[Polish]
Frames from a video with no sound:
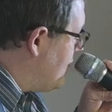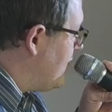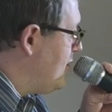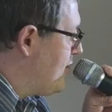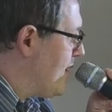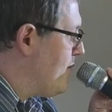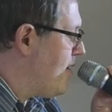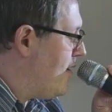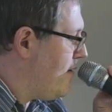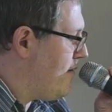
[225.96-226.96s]
wiceministrem
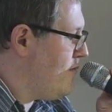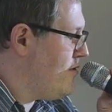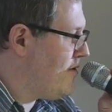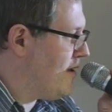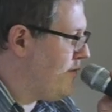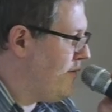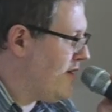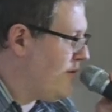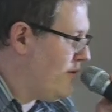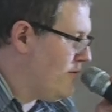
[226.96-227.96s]
w Ministerstwie
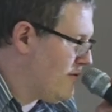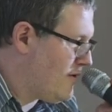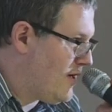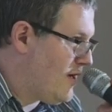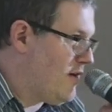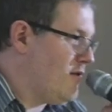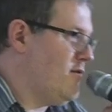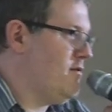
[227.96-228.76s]
Za...